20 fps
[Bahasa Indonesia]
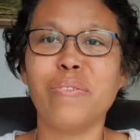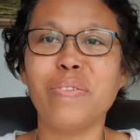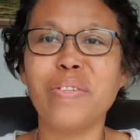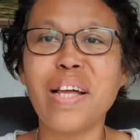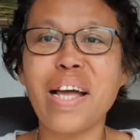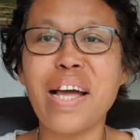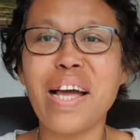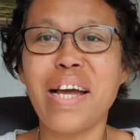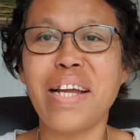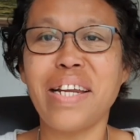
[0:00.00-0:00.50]

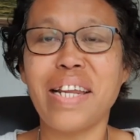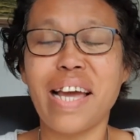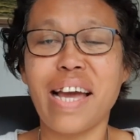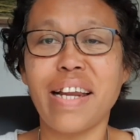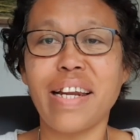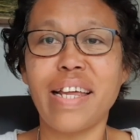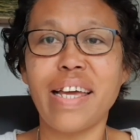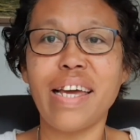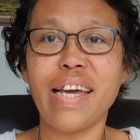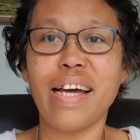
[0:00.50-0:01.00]
Nah, adek
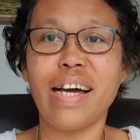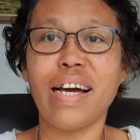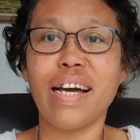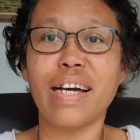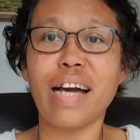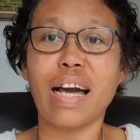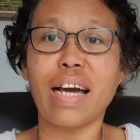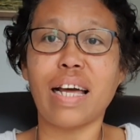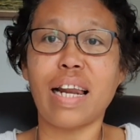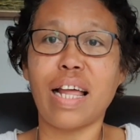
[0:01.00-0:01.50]
adek uh,
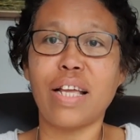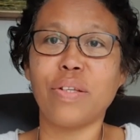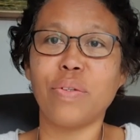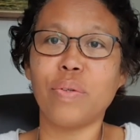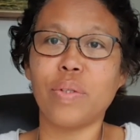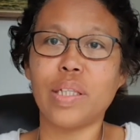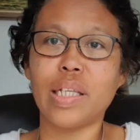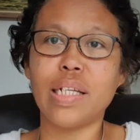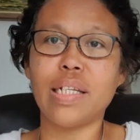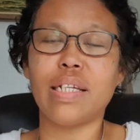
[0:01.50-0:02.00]
kakak
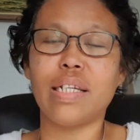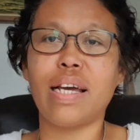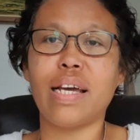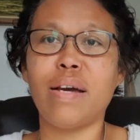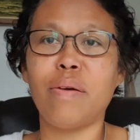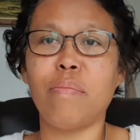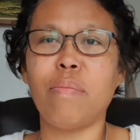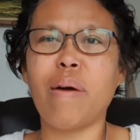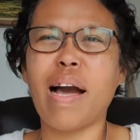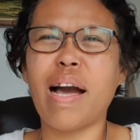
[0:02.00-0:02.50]
lanjutin ya.
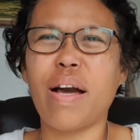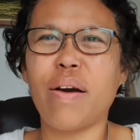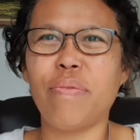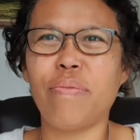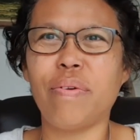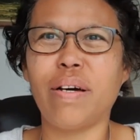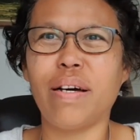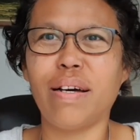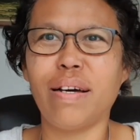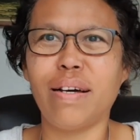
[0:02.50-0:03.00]
Maaf,
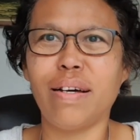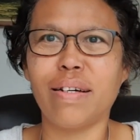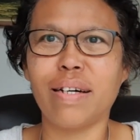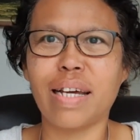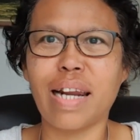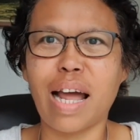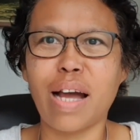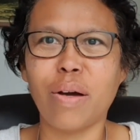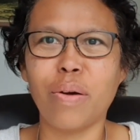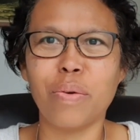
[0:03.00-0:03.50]
uh, ah,
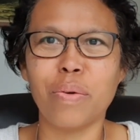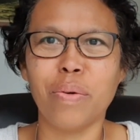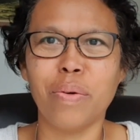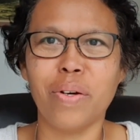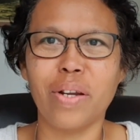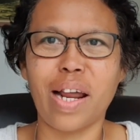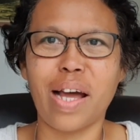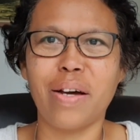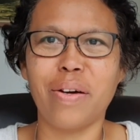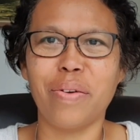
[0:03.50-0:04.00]

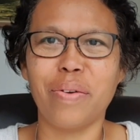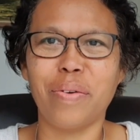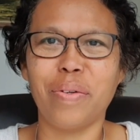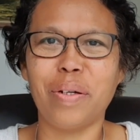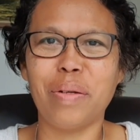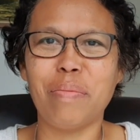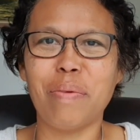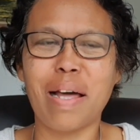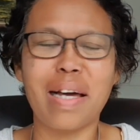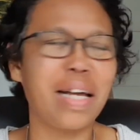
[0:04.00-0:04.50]
kerangkum-kerangkum
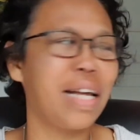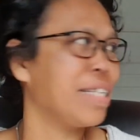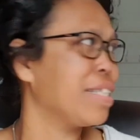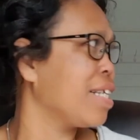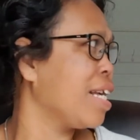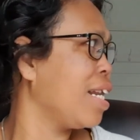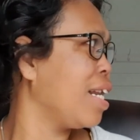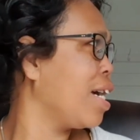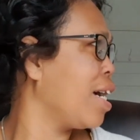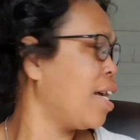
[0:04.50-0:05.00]
di belakang
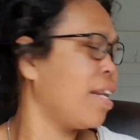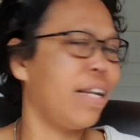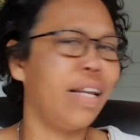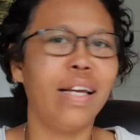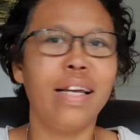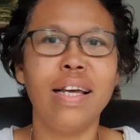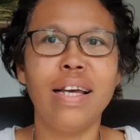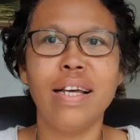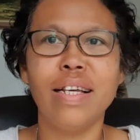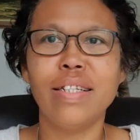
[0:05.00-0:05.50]
sana karena
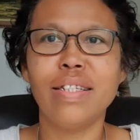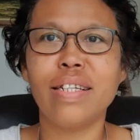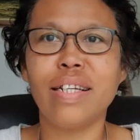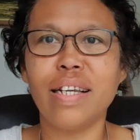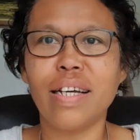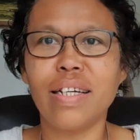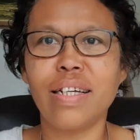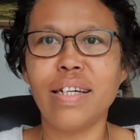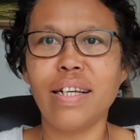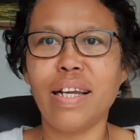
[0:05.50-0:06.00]
si
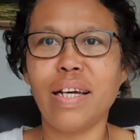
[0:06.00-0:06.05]
Leki